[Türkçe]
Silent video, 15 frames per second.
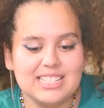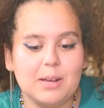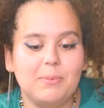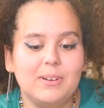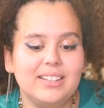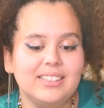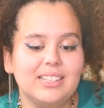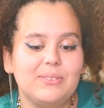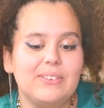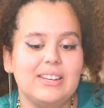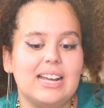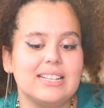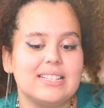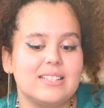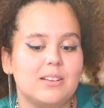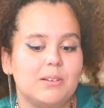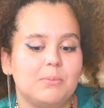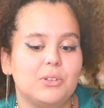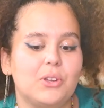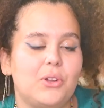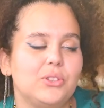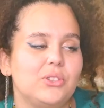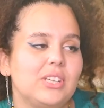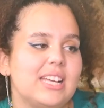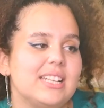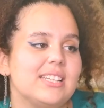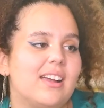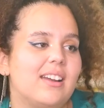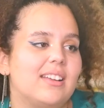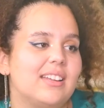Sabahında final sınavımın olduğu
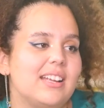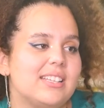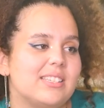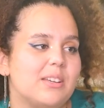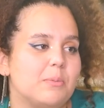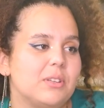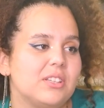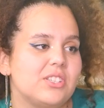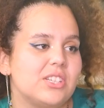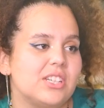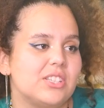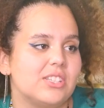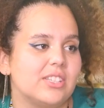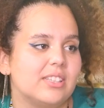gece arkadaşlarımla dışarı